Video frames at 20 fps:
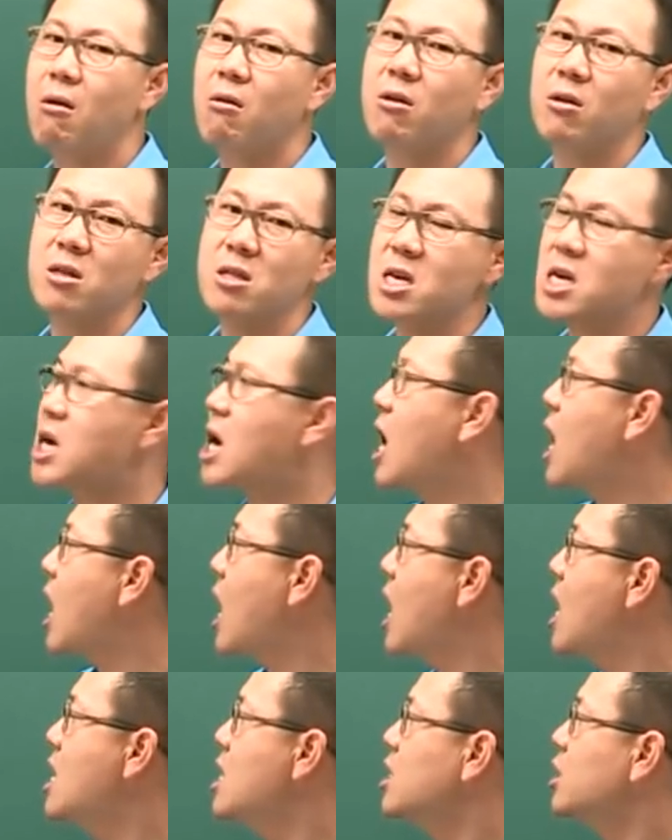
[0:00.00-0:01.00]

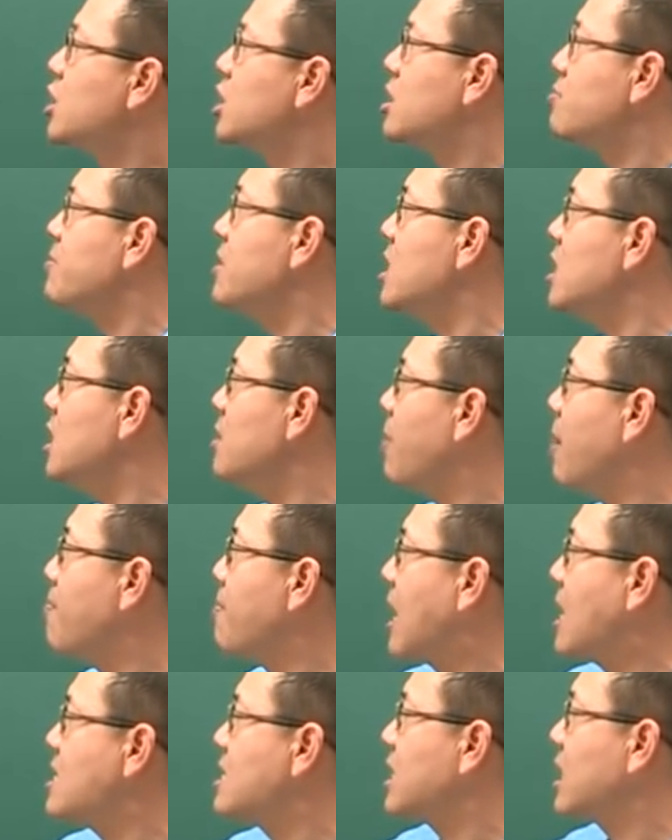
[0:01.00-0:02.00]
그러니까 지금 1번
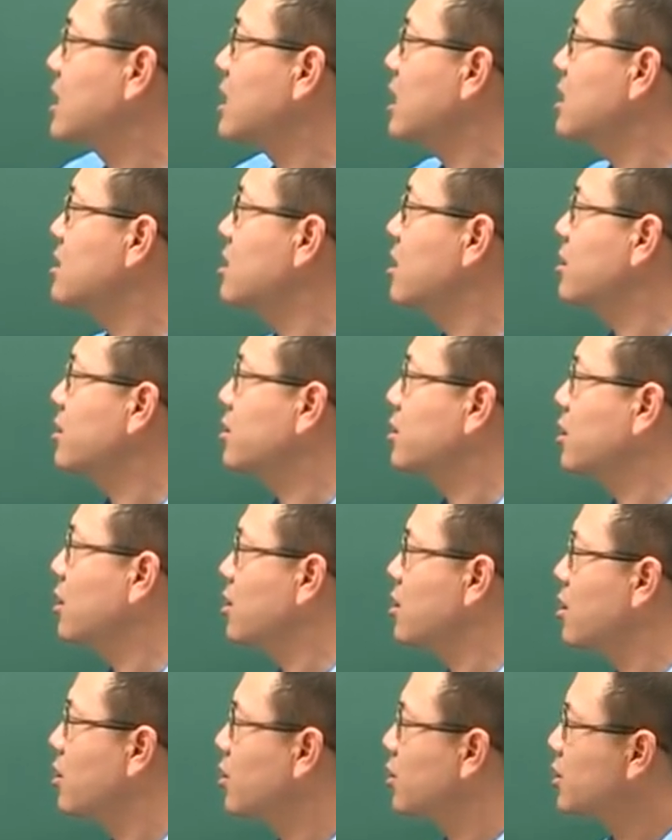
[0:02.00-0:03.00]
말장난
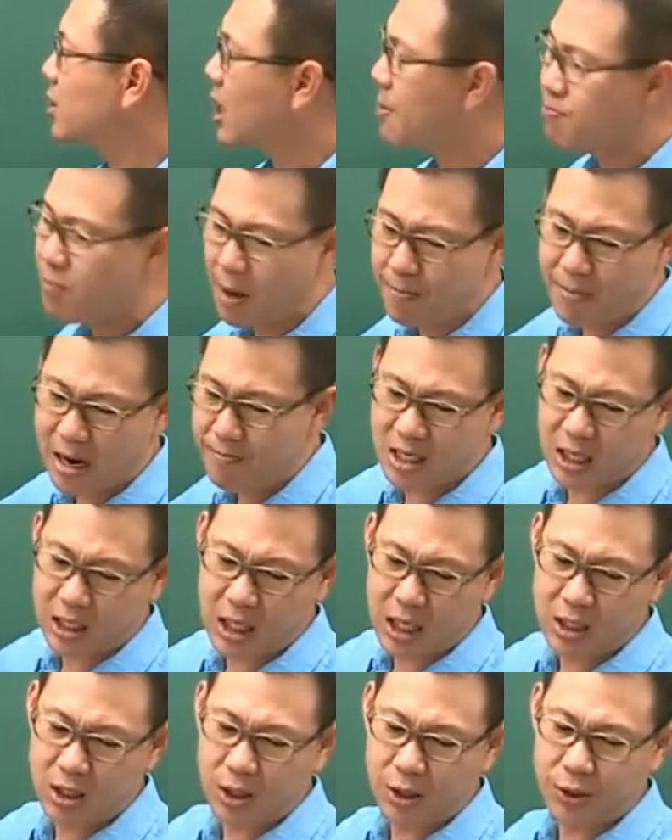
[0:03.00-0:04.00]
쳤어요. 3번
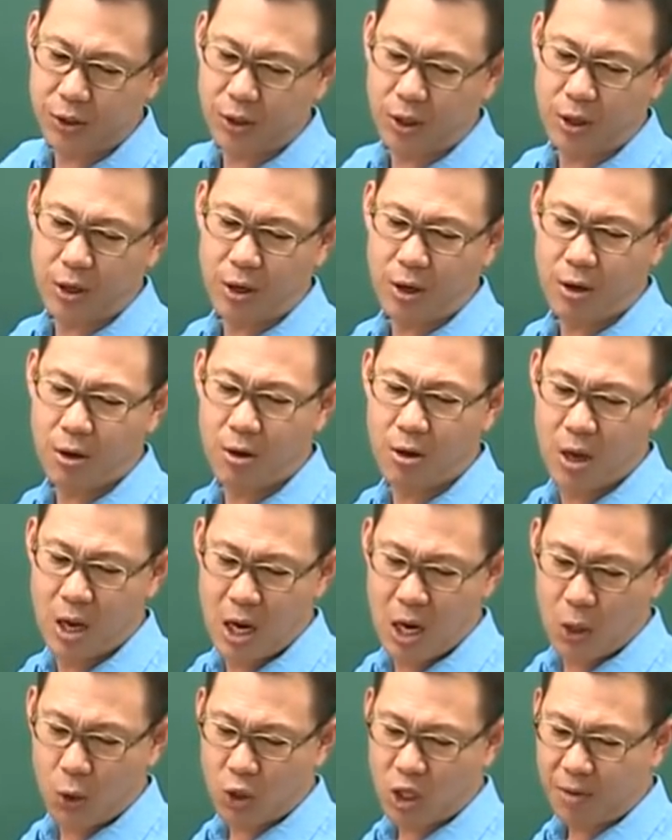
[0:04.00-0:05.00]
말장난 쳤어요.
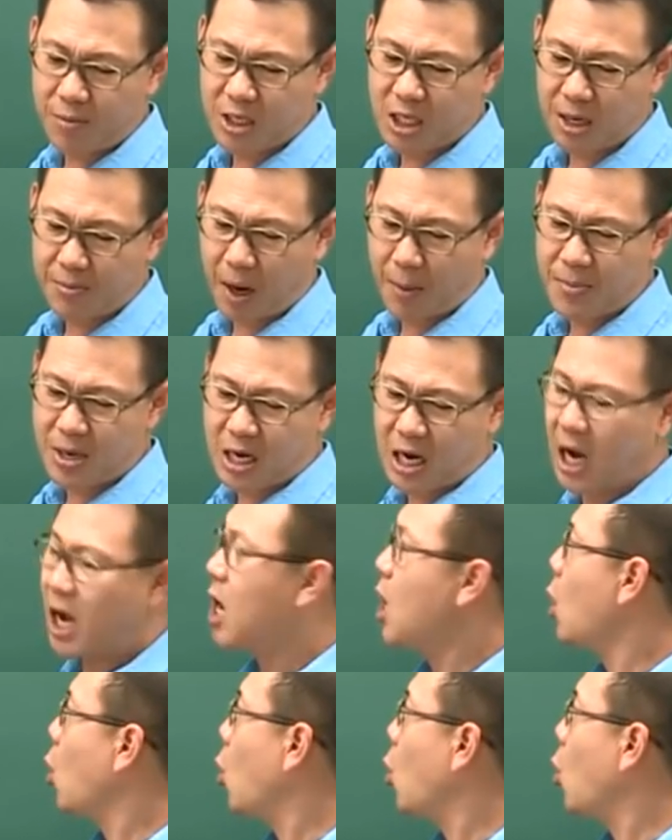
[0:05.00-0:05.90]
그 다음에 이제 뭡니까?